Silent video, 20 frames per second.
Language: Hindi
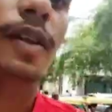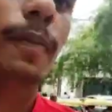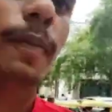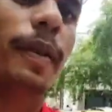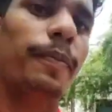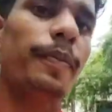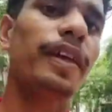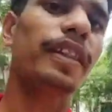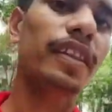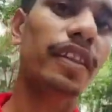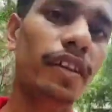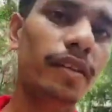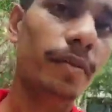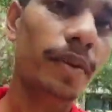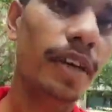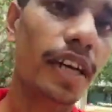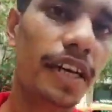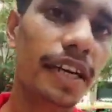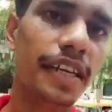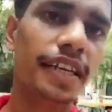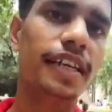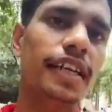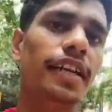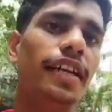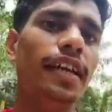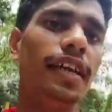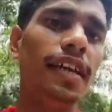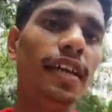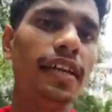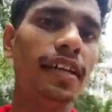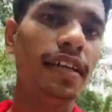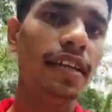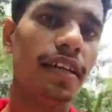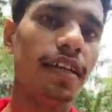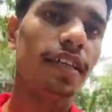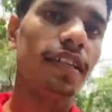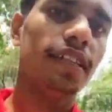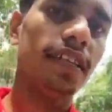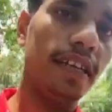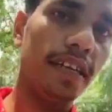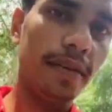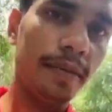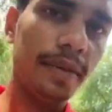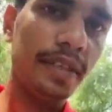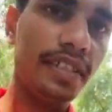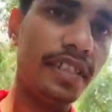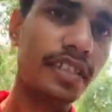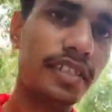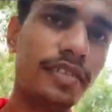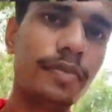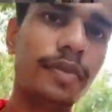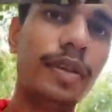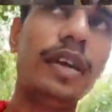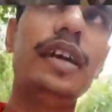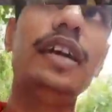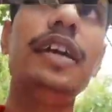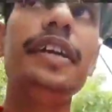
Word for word: जनपद मार्केट में एंट्री कर रहे हैं तो अभी जस्ट मैं